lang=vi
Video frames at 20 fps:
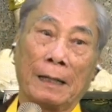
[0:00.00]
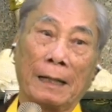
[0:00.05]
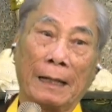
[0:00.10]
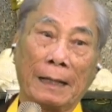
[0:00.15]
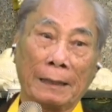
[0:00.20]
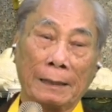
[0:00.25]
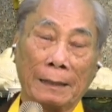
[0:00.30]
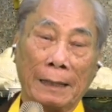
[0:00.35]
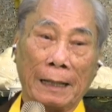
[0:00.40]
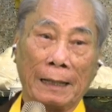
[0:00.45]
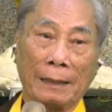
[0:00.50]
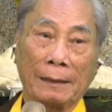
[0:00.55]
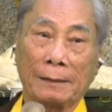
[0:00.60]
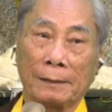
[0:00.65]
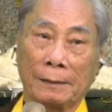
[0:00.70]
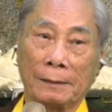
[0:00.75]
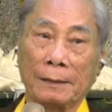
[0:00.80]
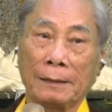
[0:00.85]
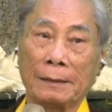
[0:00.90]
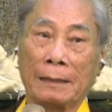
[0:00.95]
Ăn năn
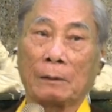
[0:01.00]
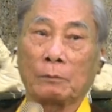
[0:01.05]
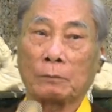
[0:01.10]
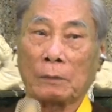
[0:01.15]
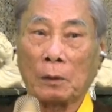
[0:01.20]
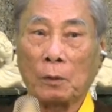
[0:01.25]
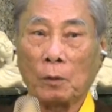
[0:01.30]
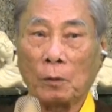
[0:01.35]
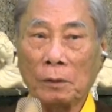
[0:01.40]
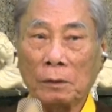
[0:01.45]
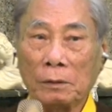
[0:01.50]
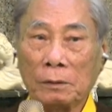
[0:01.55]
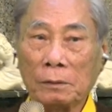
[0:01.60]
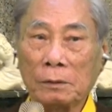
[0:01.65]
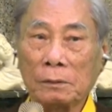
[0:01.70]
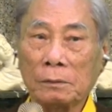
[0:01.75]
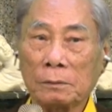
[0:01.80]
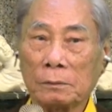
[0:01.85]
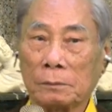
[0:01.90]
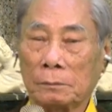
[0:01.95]
là khi nào ta nói
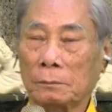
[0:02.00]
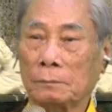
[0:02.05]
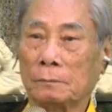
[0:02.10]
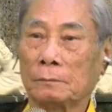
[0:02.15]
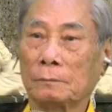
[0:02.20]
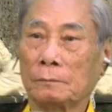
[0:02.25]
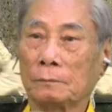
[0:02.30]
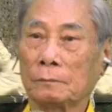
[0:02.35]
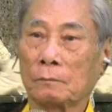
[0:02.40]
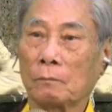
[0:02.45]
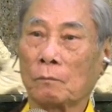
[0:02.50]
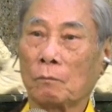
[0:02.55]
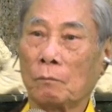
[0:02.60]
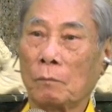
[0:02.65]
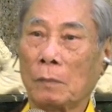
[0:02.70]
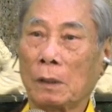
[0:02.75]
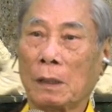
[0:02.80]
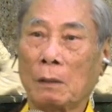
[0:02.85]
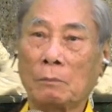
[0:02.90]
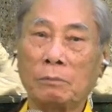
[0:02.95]
trước
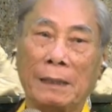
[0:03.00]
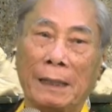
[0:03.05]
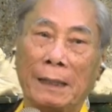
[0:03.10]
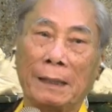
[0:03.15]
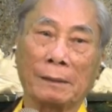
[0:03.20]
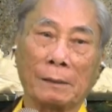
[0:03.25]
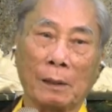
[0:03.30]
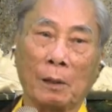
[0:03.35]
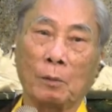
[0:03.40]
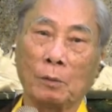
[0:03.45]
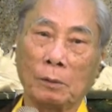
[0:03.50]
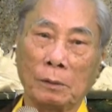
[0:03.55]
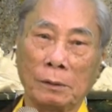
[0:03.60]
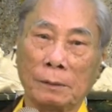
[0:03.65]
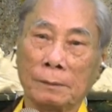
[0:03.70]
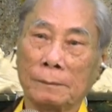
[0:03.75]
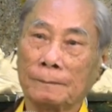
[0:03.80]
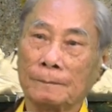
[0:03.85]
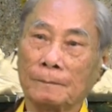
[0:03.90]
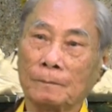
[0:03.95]
mình không nghe thôi.
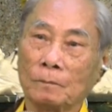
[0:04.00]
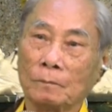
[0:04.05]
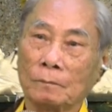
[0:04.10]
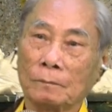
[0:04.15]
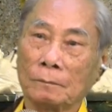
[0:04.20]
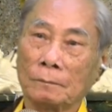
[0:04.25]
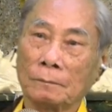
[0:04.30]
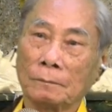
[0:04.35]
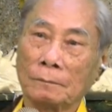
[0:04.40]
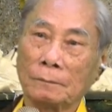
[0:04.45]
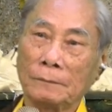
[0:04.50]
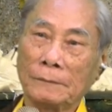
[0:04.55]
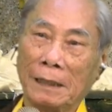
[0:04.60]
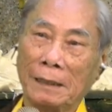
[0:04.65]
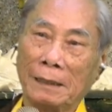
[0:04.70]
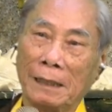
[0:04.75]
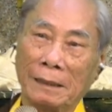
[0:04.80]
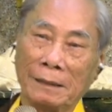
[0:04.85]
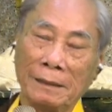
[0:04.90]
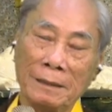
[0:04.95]

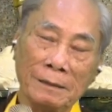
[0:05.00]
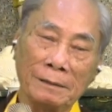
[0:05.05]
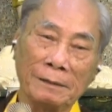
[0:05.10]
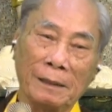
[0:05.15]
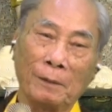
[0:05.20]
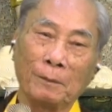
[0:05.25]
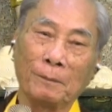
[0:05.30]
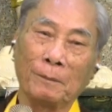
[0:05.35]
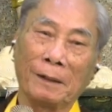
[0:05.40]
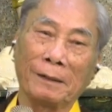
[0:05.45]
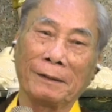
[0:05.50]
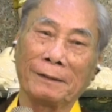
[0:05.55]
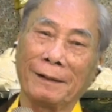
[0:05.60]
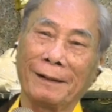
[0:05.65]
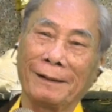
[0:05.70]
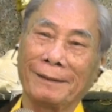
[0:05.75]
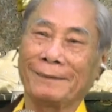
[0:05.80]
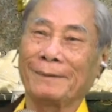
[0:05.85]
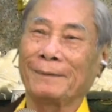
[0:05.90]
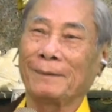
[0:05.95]
Giờ đã nước sôi mà
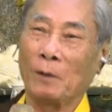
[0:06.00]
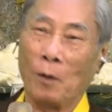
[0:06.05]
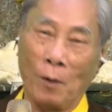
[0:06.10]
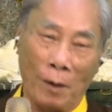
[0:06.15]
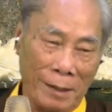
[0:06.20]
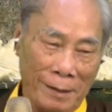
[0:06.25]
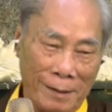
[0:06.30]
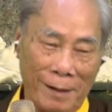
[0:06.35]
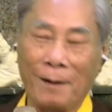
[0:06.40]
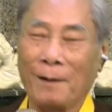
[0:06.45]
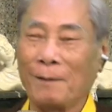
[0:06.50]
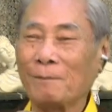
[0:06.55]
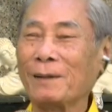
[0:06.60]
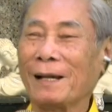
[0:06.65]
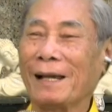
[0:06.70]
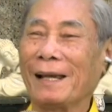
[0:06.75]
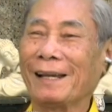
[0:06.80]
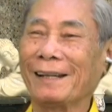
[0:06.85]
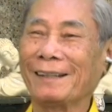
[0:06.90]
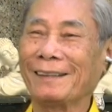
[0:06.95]
nói nó không
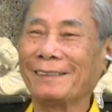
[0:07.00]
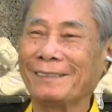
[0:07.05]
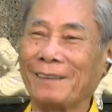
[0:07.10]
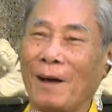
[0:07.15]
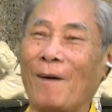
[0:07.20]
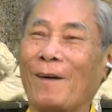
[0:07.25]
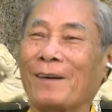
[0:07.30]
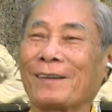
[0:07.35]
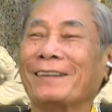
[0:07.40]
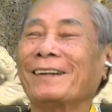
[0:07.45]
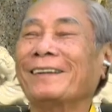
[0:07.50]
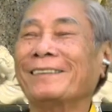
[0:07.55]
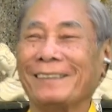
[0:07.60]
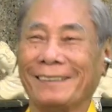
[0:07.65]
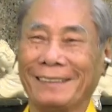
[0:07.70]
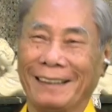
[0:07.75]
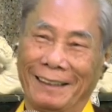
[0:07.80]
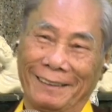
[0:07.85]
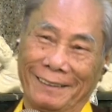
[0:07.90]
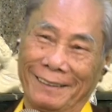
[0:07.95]
nghe rồi thọt vô
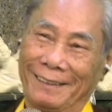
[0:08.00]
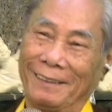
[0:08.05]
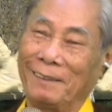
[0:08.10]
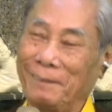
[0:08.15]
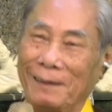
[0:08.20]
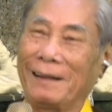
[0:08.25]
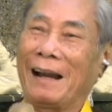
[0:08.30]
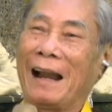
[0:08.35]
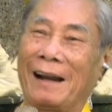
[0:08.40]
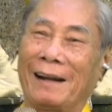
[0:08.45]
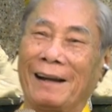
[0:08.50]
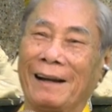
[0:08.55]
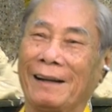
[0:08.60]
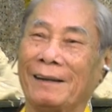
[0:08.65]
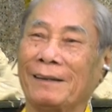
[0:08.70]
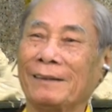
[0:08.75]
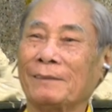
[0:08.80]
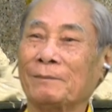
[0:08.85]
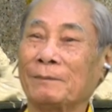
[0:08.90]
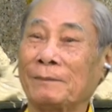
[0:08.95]
rồi vậy.
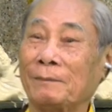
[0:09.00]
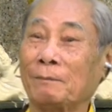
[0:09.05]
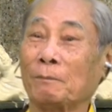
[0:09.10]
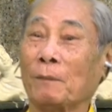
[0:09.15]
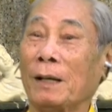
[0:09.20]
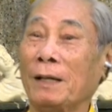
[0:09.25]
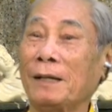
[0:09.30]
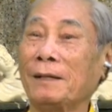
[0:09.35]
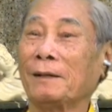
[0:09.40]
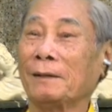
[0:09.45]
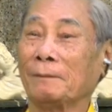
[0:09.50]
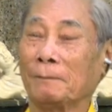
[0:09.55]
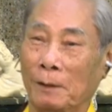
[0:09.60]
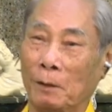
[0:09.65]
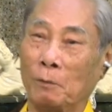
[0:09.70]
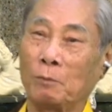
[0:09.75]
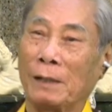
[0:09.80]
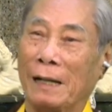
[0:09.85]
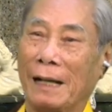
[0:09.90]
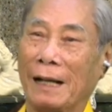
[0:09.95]
Bị rồi
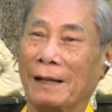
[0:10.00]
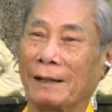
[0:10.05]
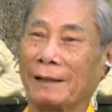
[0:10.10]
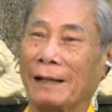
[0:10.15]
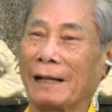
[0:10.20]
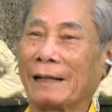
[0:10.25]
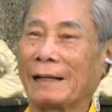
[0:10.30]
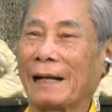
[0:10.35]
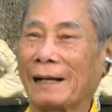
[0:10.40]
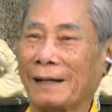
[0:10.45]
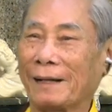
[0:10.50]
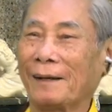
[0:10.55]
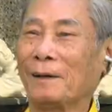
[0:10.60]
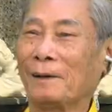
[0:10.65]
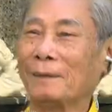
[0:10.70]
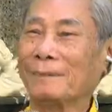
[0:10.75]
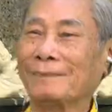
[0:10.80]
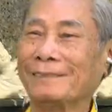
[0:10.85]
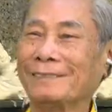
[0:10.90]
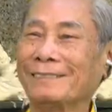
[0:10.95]
rút ra, ăn năn được
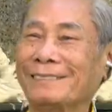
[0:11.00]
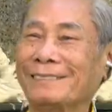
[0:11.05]
không?